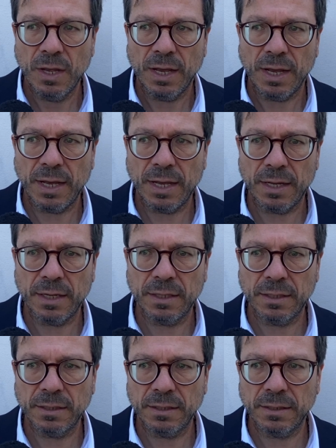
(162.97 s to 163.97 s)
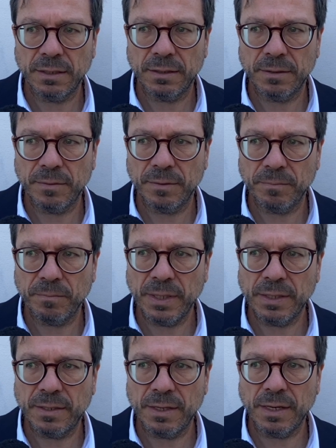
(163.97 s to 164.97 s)
a eh,
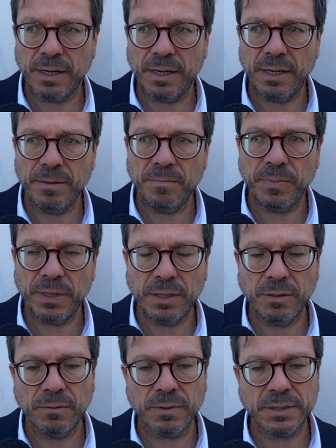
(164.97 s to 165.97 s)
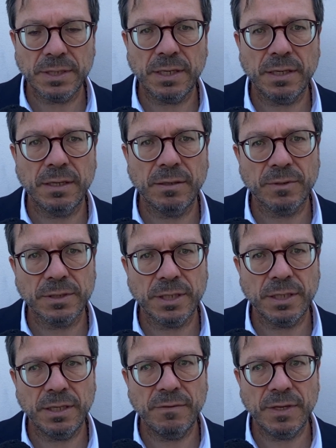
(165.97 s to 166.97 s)
mettere in piedi una serie, una
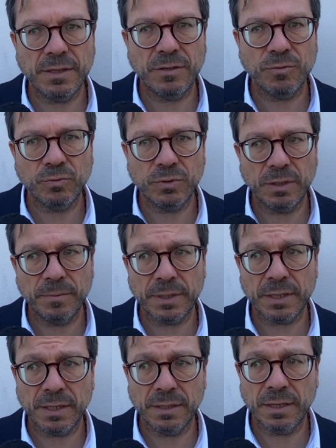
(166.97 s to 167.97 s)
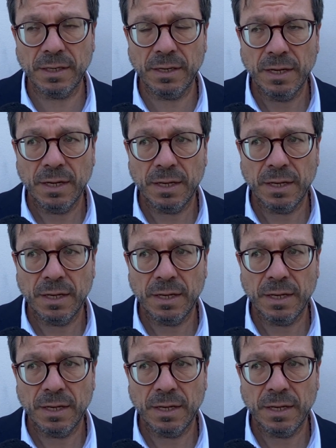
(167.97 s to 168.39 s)
serie, di eventi utili per rendere